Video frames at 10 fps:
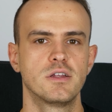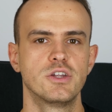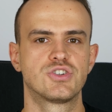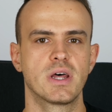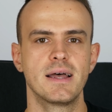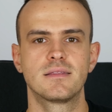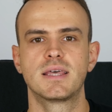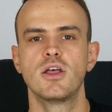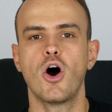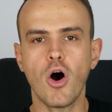że
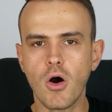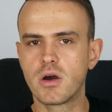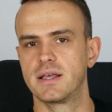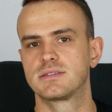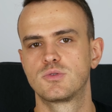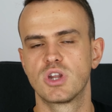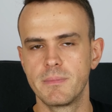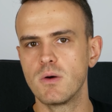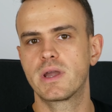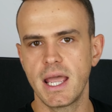ten okres, który
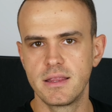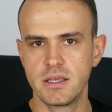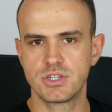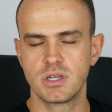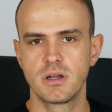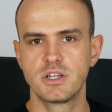miał kiedyś,